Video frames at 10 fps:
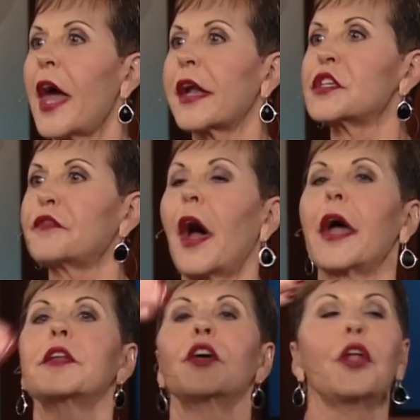den zu
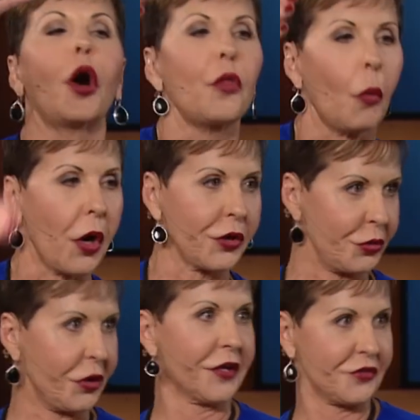kennen, der
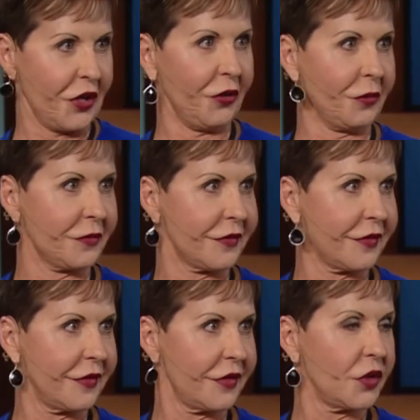alle Antworten
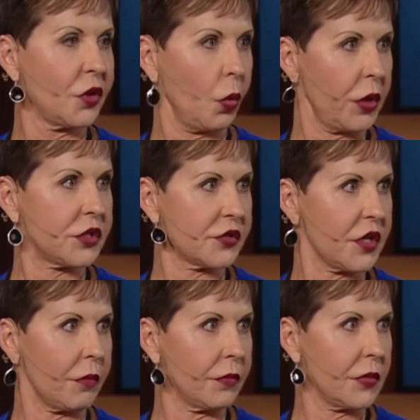kennt,
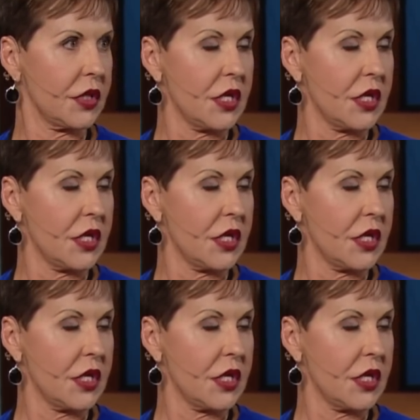nämlich ihn.